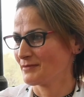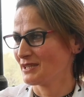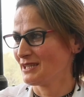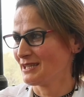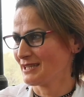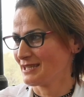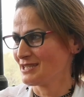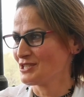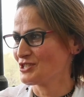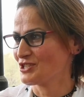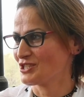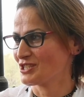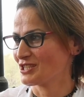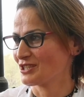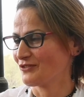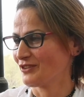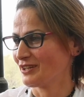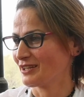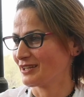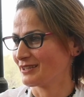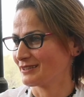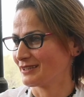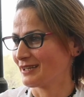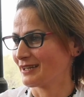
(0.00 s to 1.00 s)
İkinci
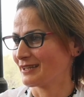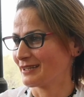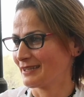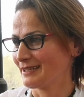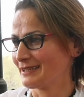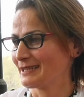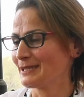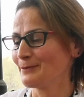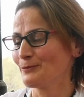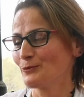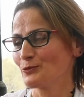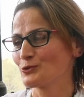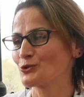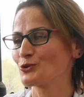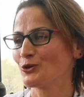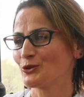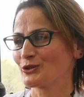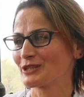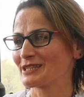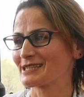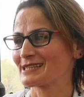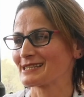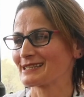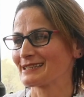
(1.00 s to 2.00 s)
sınıfa kadar gittim. O
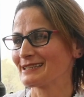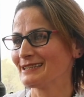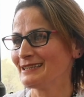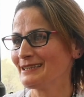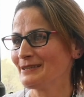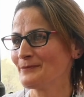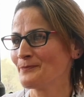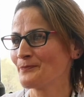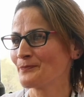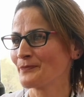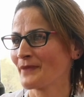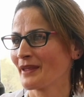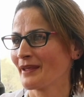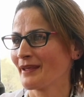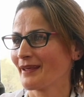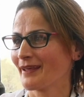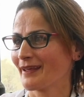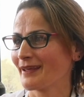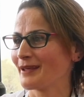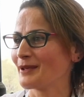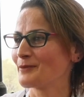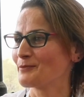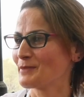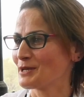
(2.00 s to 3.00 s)
sonrasını
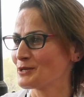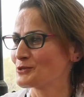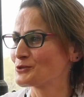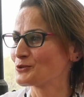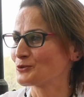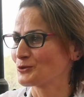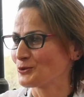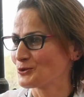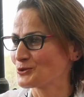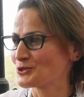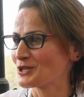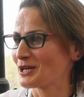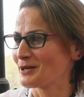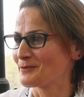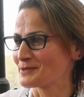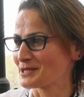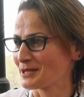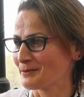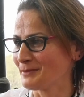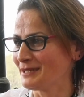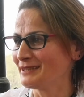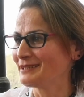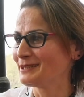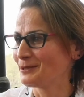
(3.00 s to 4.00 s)
e, mezun olacağım
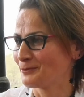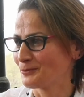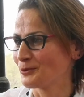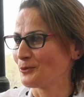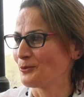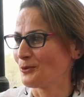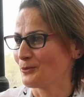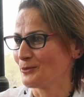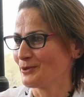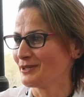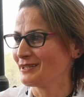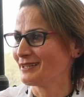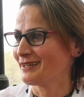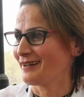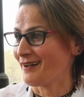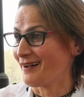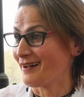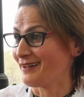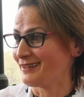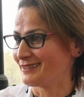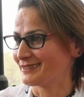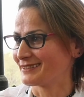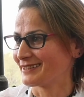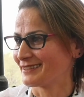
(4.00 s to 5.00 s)
zaman diplomamı
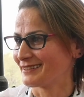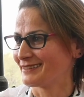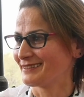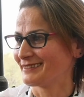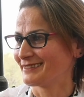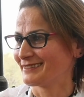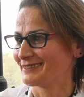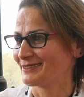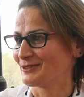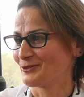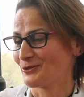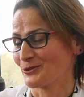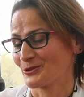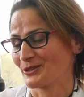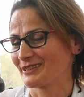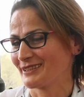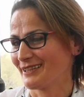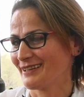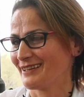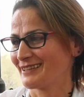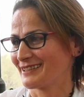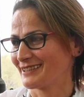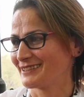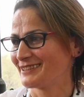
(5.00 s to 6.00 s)
aldı.
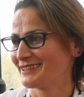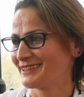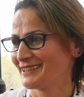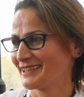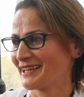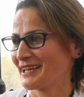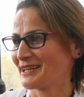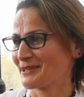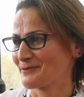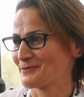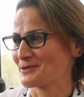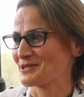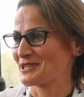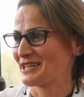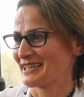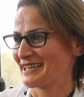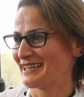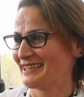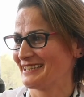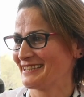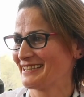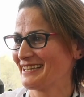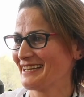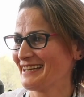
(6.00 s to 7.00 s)
Orada akıllılık etmiş
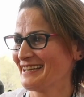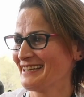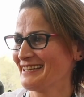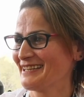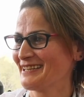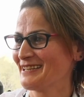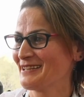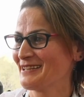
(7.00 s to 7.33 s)
herhalde.